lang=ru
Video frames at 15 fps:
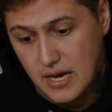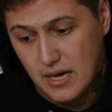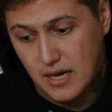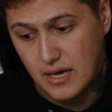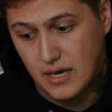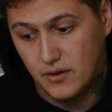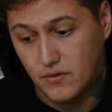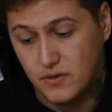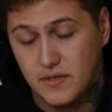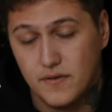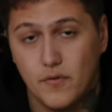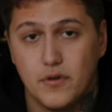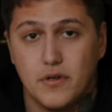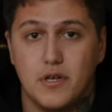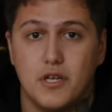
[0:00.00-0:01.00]
А, но
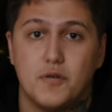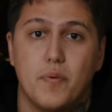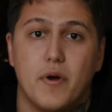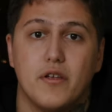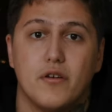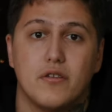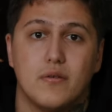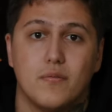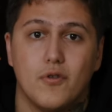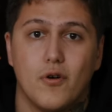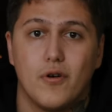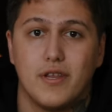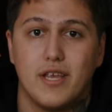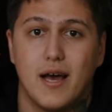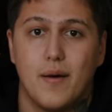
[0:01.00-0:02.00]
сегодня речь пойдет
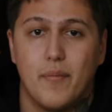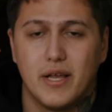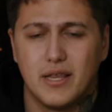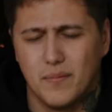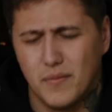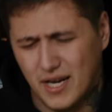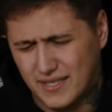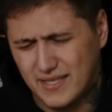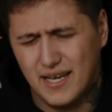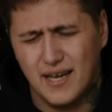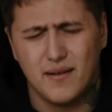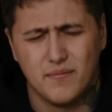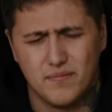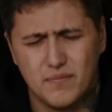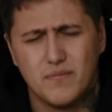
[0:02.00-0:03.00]
немного не об этом,
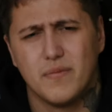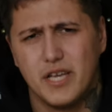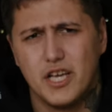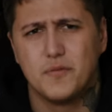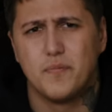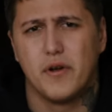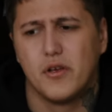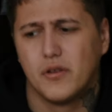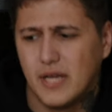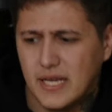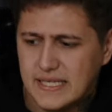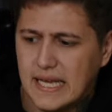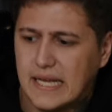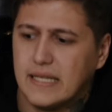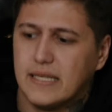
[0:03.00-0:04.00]
хотя речь пойдет
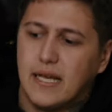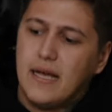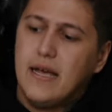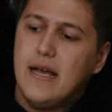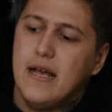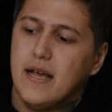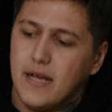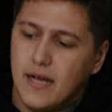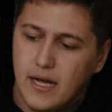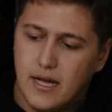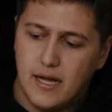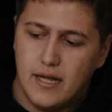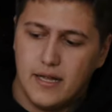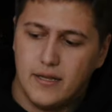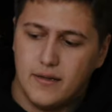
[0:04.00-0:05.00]
касательно
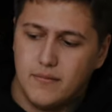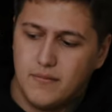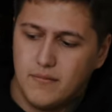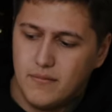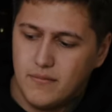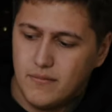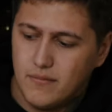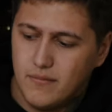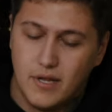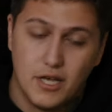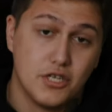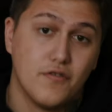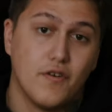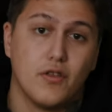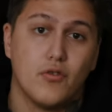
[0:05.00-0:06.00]
а,
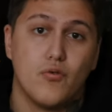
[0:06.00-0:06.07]
нашего